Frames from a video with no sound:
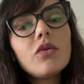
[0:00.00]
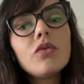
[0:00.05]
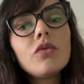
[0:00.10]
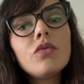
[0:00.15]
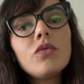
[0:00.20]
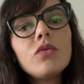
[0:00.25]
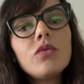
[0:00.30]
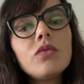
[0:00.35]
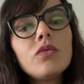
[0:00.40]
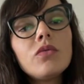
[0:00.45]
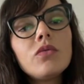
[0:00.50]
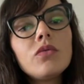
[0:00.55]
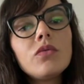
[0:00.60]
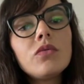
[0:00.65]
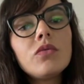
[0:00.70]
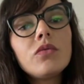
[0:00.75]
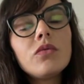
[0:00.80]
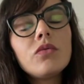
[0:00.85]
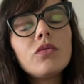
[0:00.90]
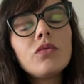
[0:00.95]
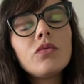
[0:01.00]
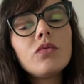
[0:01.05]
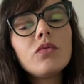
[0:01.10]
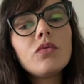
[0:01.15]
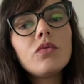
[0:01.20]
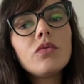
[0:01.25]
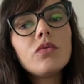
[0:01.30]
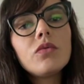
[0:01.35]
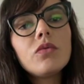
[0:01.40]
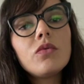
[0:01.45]

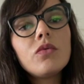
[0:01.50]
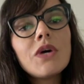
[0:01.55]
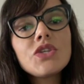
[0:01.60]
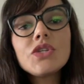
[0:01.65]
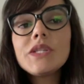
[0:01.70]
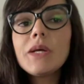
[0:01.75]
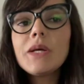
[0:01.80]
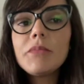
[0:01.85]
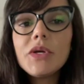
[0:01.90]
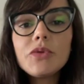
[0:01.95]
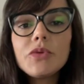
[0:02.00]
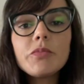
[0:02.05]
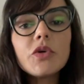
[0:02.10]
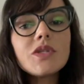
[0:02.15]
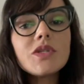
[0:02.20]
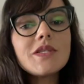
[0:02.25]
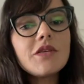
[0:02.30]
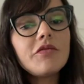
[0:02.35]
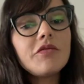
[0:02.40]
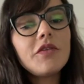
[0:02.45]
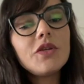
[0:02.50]
o, o agendamento pode ser